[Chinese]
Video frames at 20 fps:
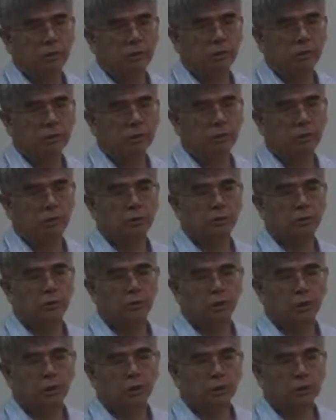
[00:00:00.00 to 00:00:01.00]
的这
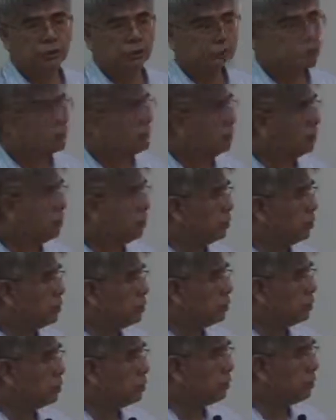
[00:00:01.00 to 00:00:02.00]
种 relationship）
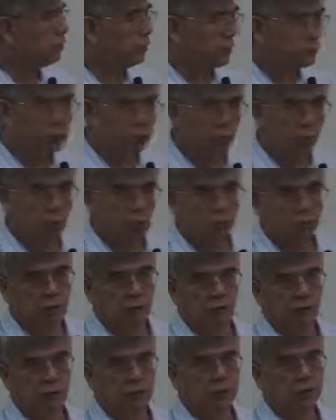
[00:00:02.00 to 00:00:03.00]
或者是 first
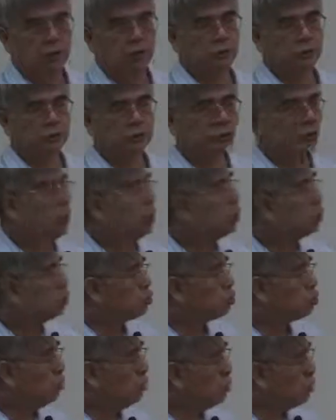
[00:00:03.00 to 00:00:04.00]
order relationship，
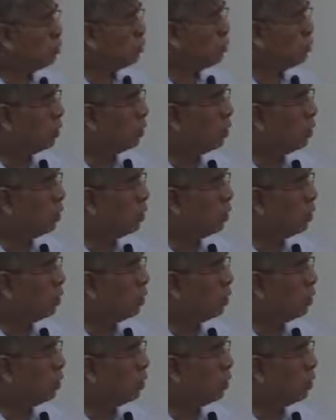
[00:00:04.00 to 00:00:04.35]
所